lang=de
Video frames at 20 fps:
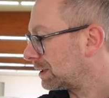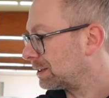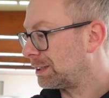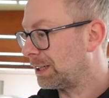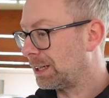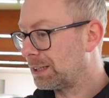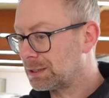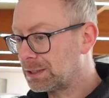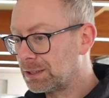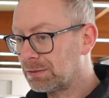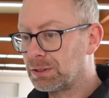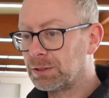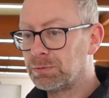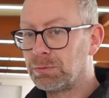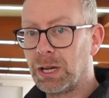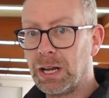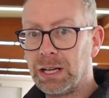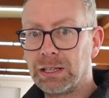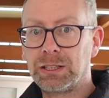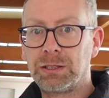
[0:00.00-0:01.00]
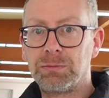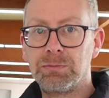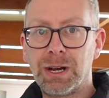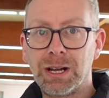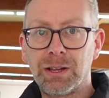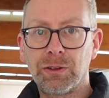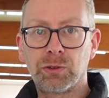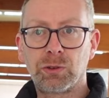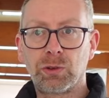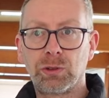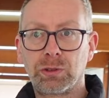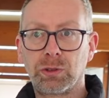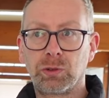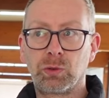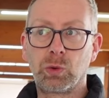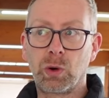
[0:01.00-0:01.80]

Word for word: das Erste, was man eigentlich machen sollte.